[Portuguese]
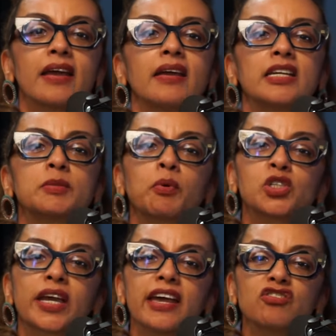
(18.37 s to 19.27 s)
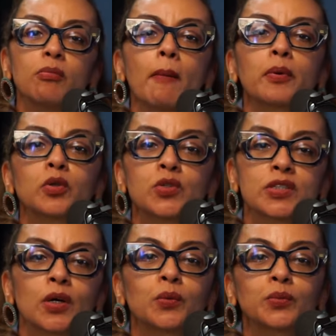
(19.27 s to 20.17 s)
Esse podcast é uma
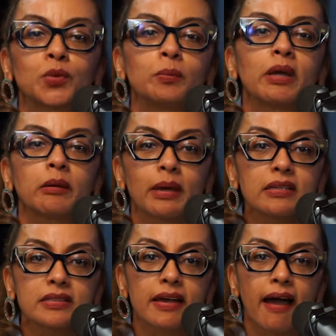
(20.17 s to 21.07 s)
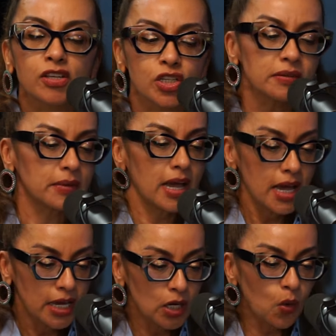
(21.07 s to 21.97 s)
produção do MEI Mensagem
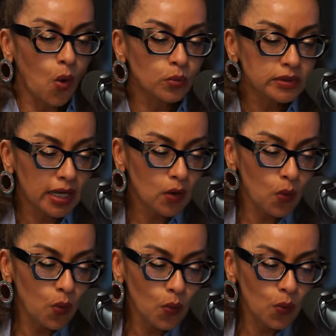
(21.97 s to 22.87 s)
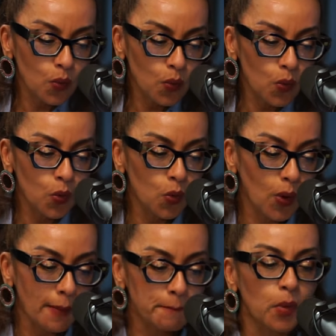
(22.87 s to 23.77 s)
e conta com o
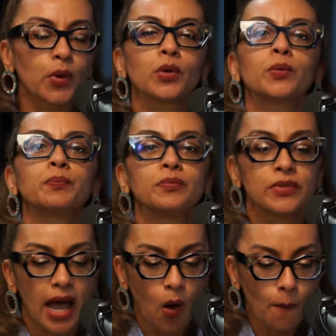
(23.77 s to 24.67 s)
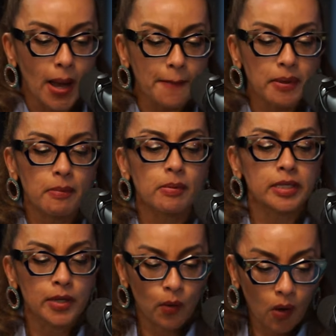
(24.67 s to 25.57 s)
apoio da UMAP
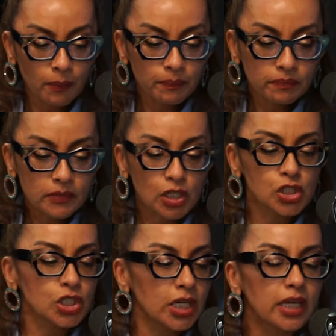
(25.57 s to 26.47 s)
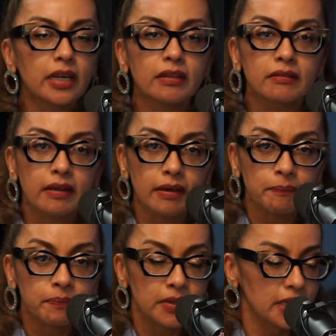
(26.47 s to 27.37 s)
BBDO, GNT,
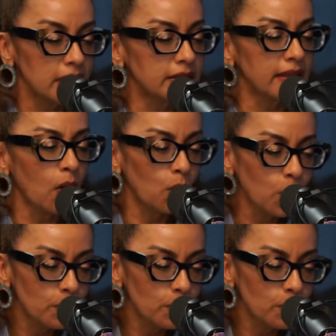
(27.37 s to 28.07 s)
Itaú,